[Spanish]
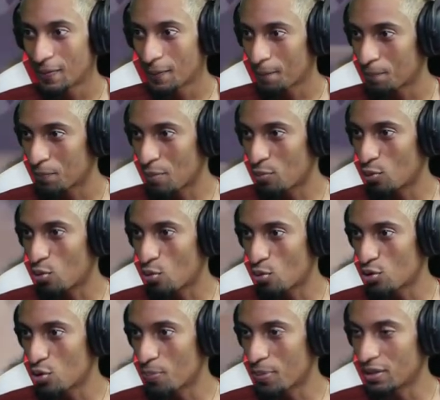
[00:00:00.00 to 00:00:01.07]
Vamos,
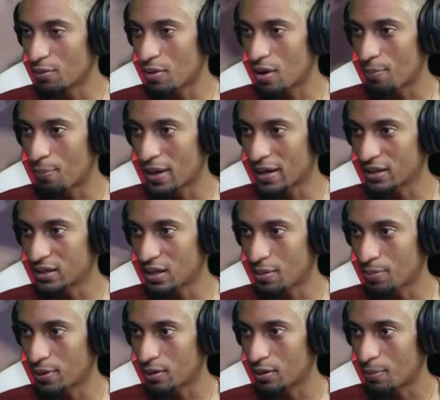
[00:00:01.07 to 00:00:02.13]
coño, ¿dónde vas? Párate,
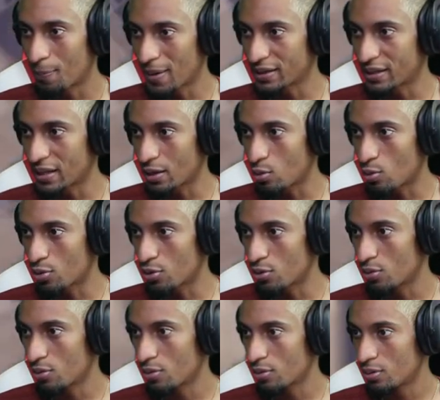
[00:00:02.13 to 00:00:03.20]
párate, coño.
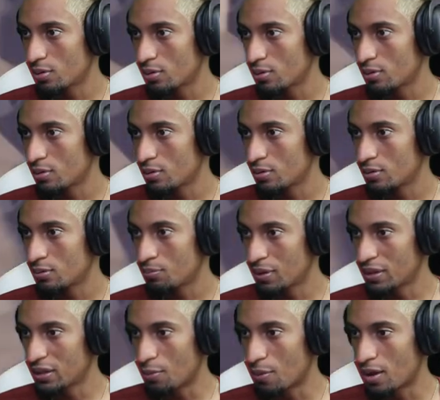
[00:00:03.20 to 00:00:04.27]
¿Dónde
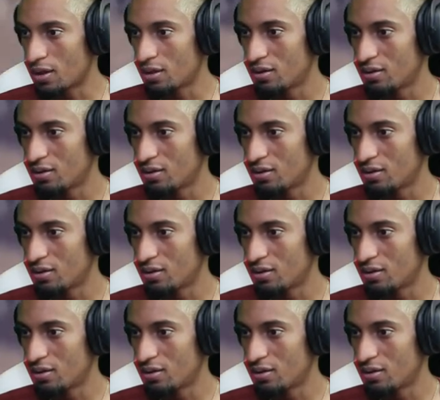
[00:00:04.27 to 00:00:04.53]
vas?